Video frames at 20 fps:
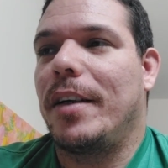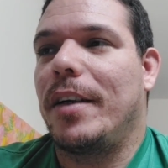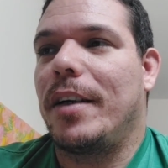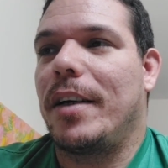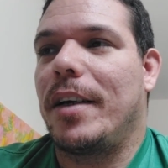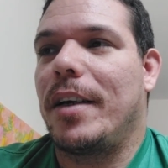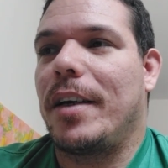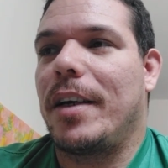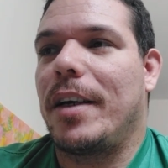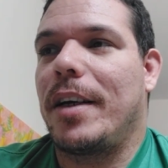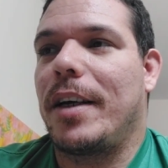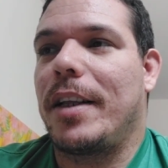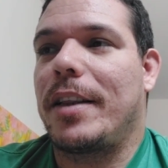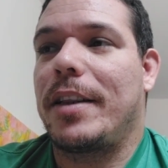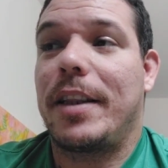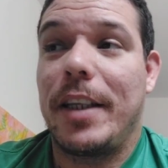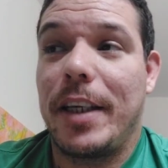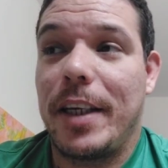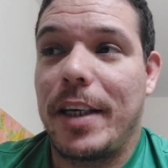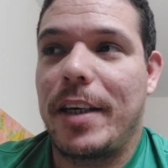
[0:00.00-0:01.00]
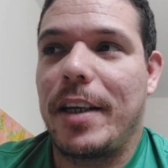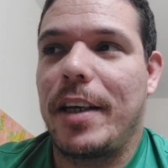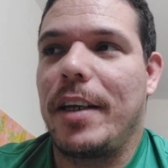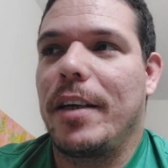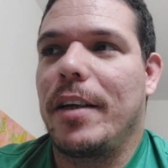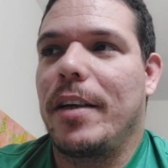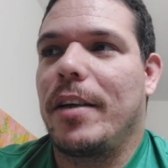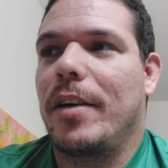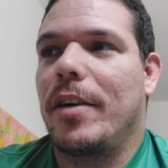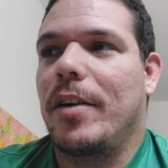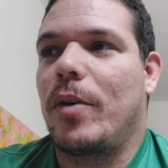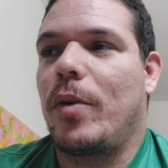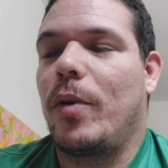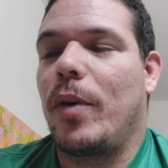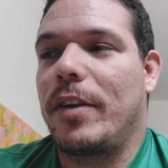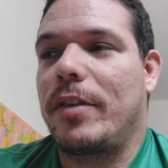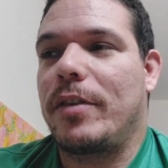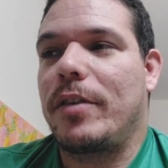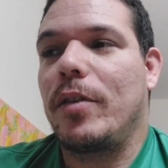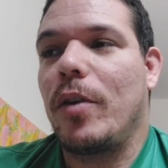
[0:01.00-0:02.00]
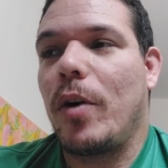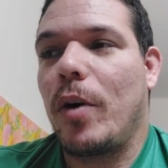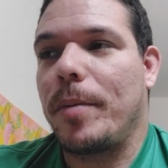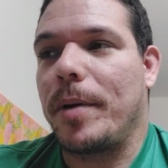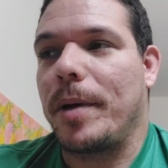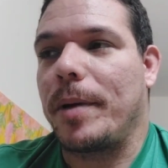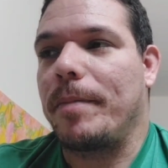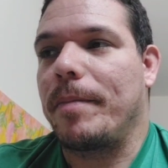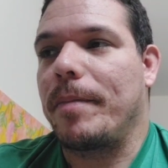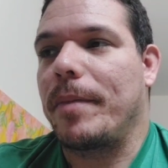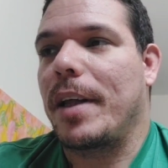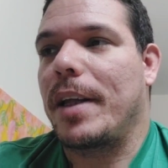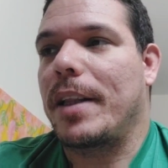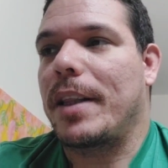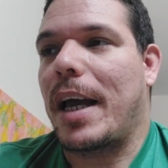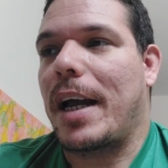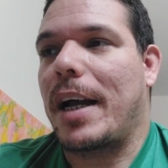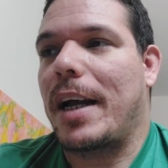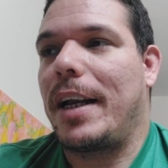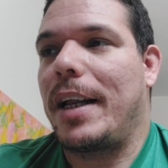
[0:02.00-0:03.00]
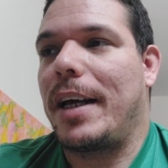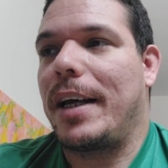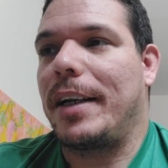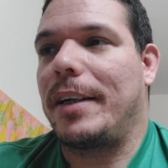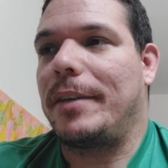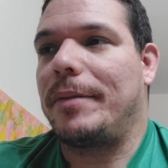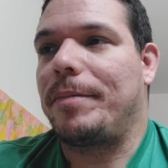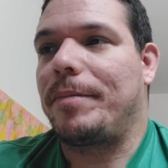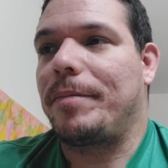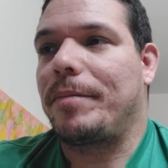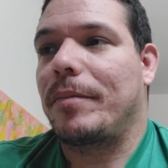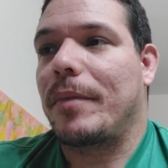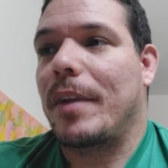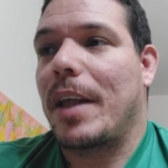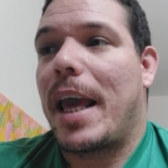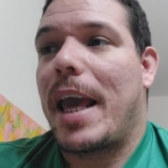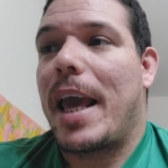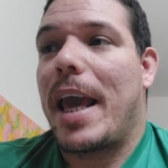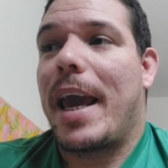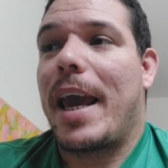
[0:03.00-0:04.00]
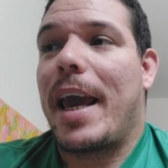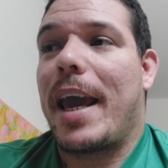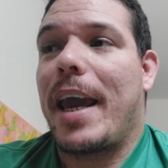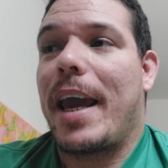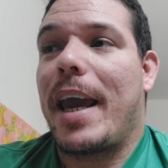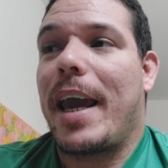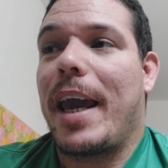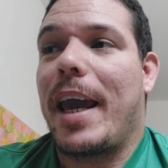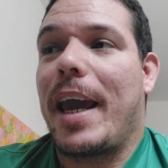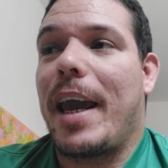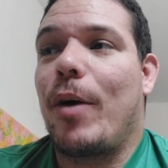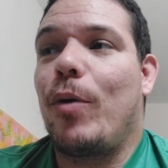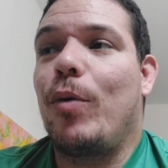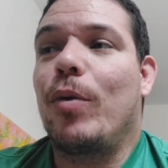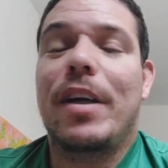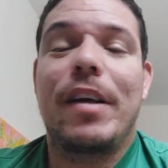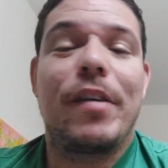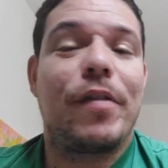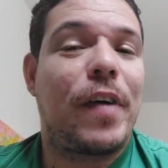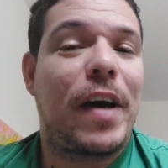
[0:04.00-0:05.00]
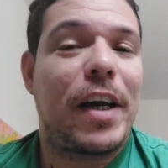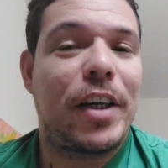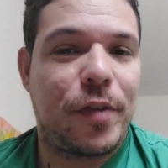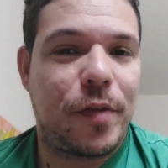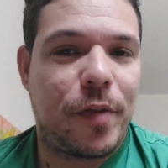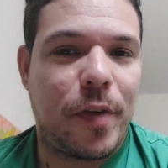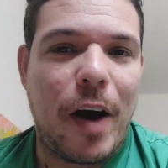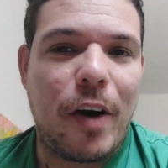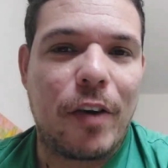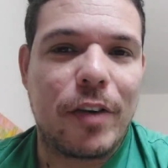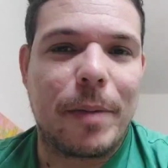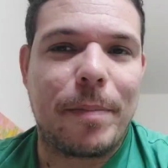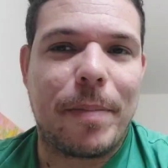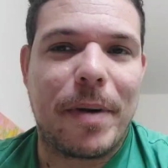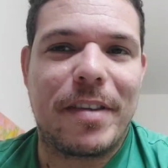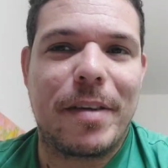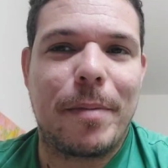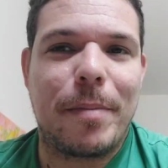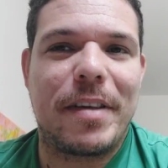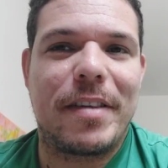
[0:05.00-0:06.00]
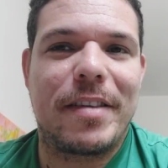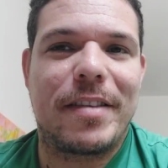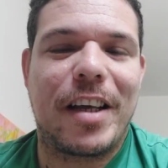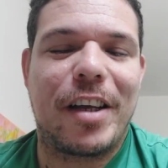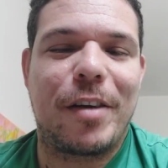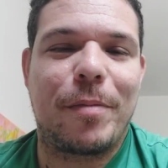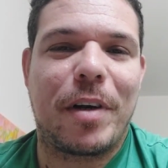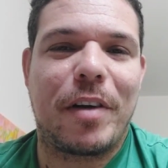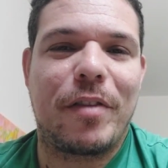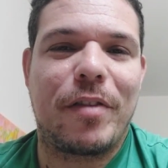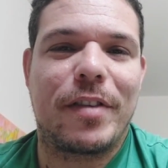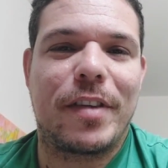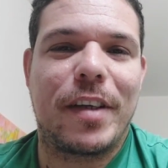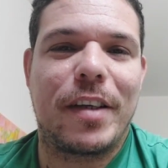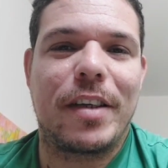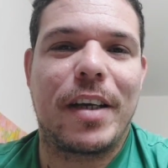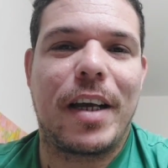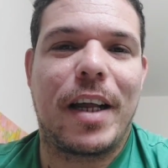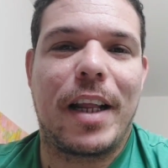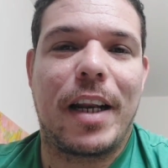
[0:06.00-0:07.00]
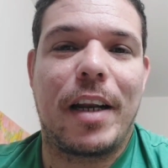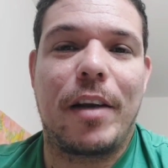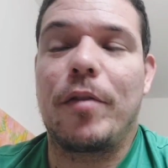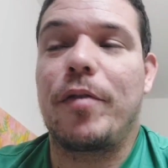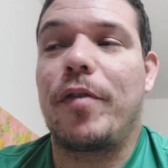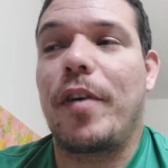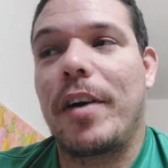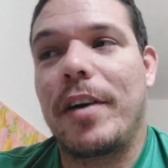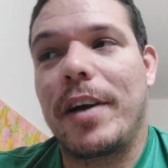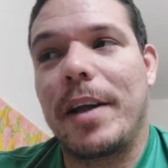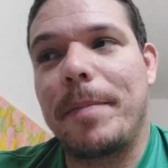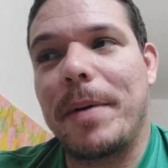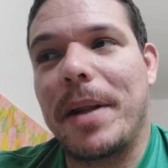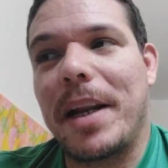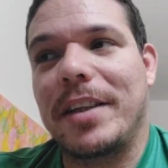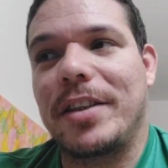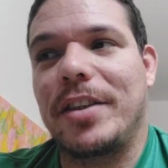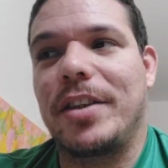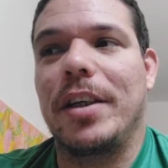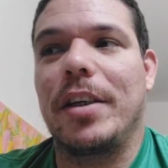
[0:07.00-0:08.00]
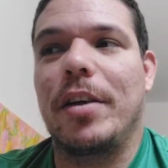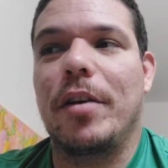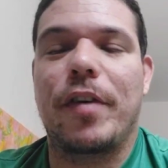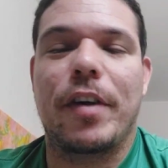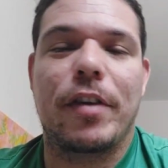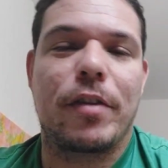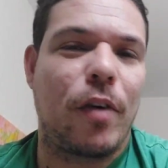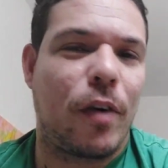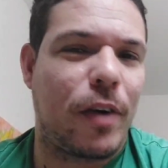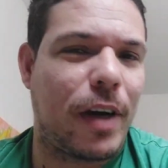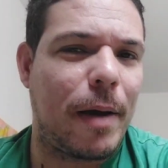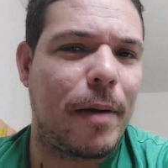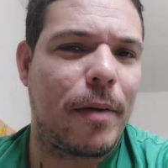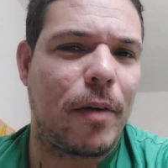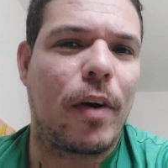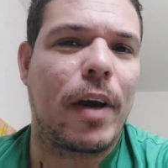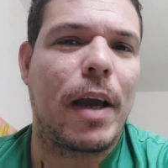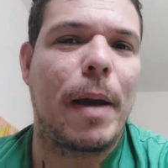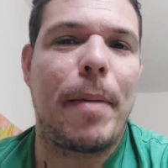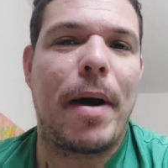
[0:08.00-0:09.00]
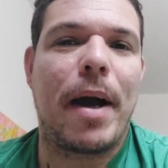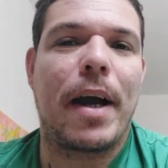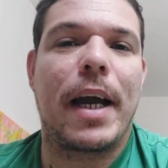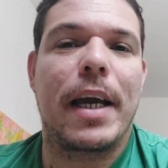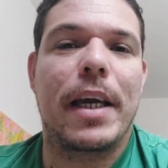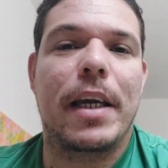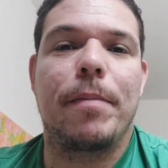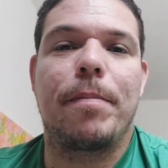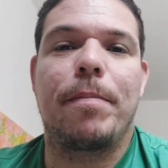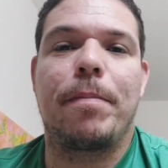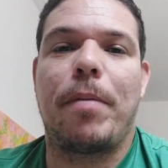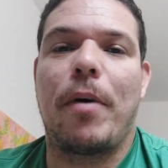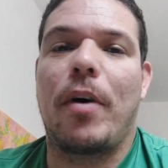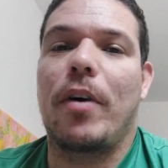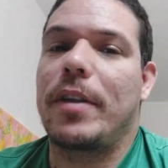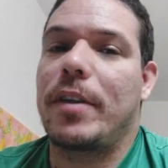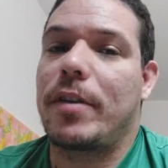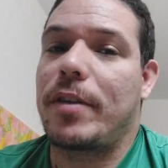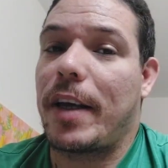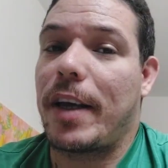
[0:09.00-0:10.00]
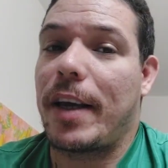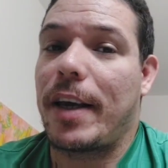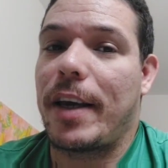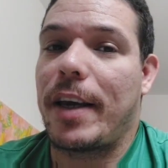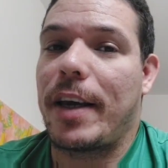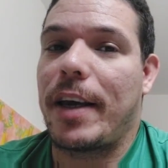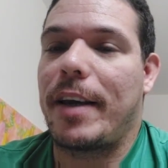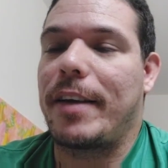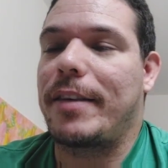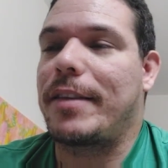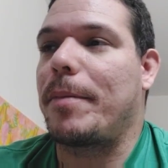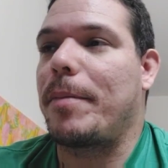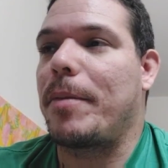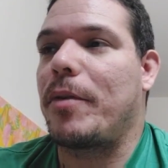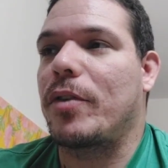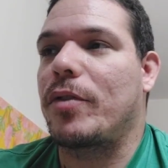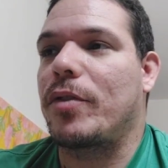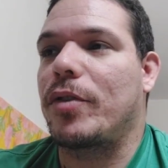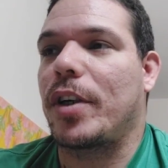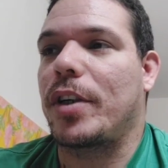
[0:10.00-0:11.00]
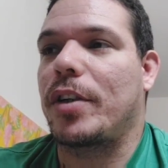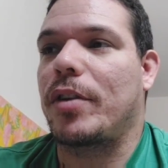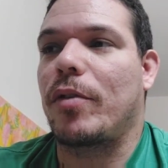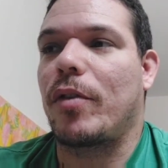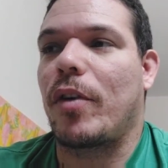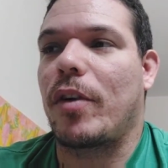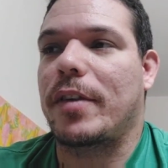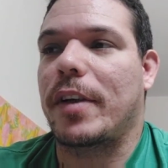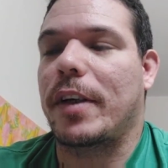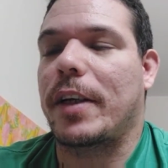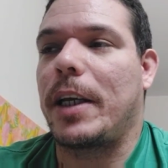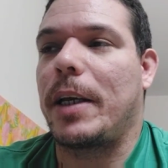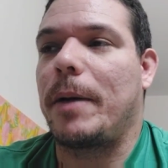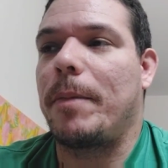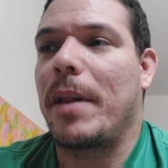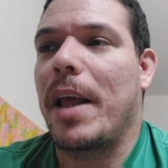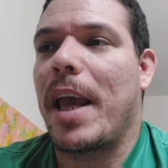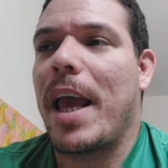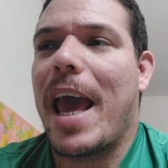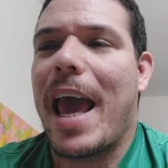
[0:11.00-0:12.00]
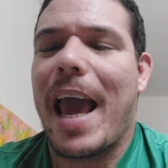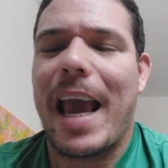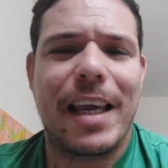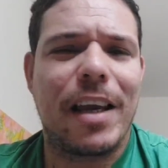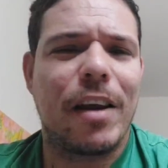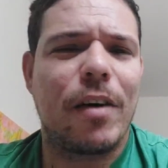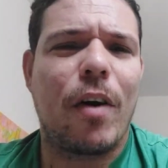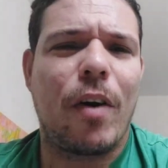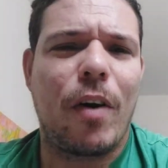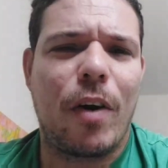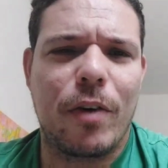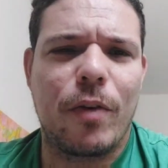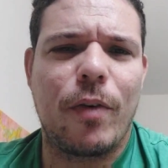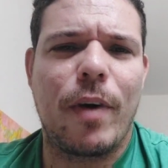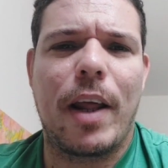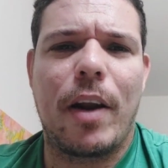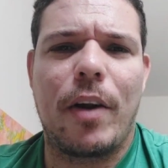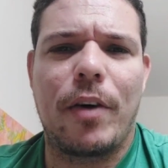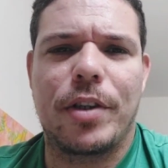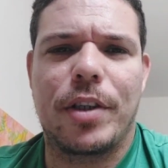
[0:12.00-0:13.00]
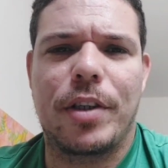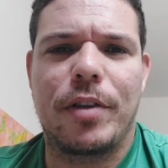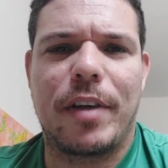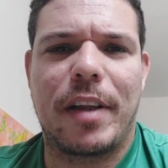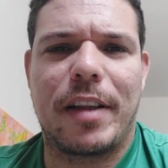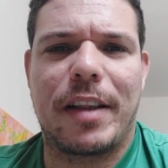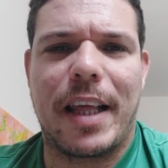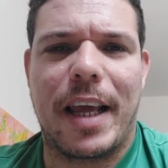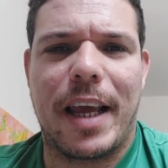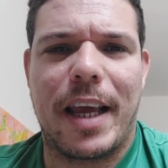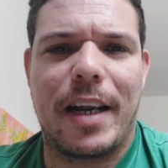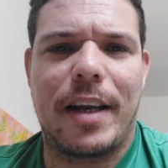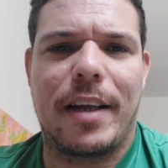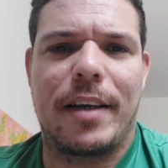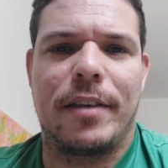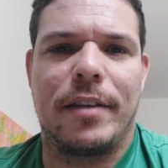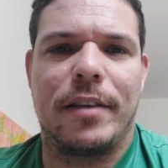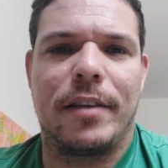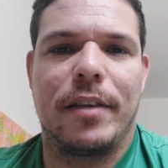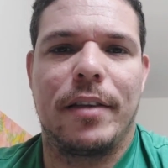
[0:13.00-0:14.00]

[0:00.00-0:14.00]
É, tigre com esse nome, tá, galera? É, o que faz falta, para ser bem sincero para vocês, galera, não falo nem pela Tigre, eu faço qualquer, qualquer marca aí que pode é, receber uma sugestão nossa aqui, é que coloque um reloginho na tela